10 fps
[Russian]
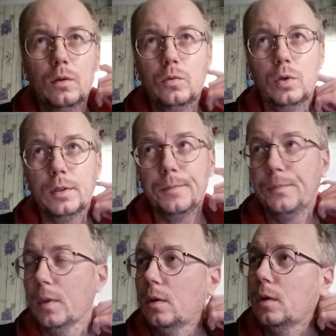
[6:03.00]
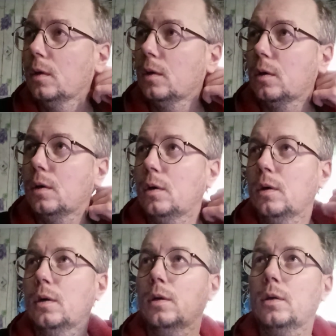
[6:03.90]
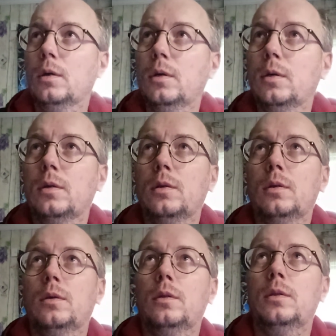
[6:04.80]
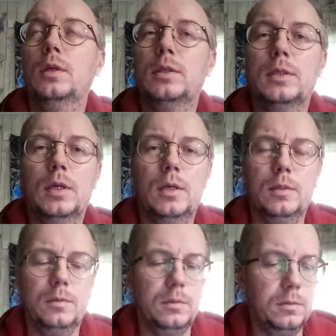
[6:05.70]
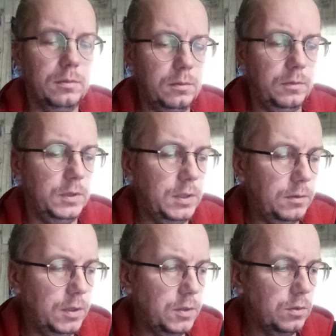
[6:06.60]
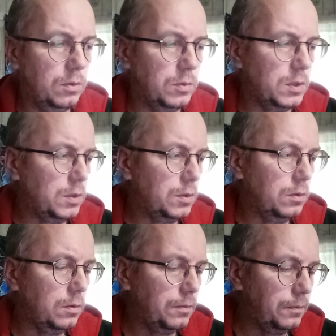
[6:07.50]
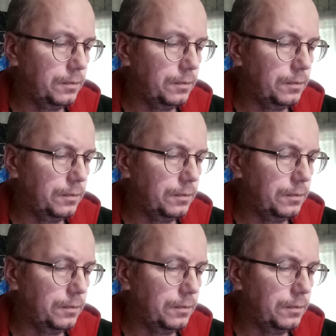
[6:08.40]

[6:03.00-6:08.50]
Вот. А, нельзя воздавать злом за зло.